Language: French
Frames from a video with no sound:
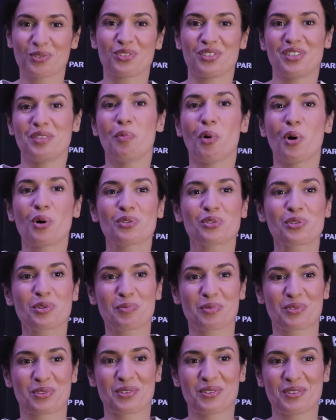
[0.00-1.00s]
je dis
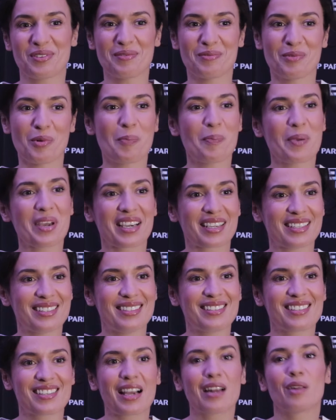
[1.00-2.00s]
Branson parce que mon père est
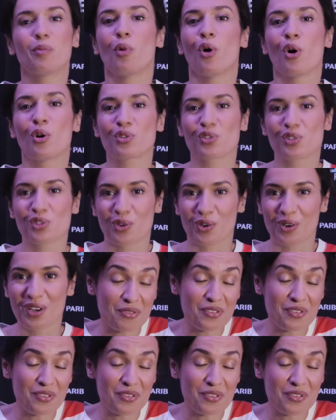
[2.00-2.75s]
dit Charles Branson.